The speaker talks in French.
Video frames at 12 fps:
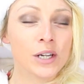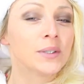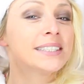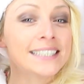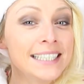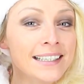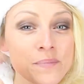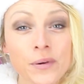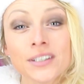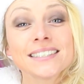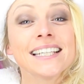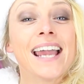Et aussi,
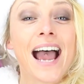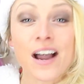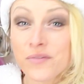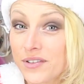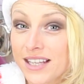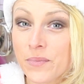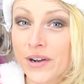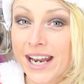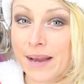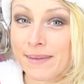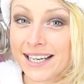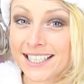pensez à vous
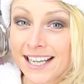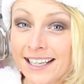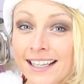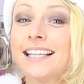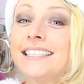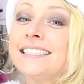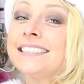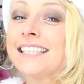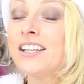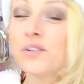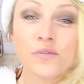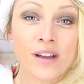abonner à ma chaîne et si
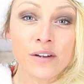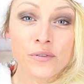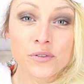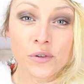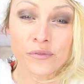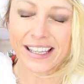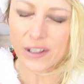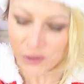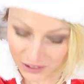ces nouvelles vous ont fait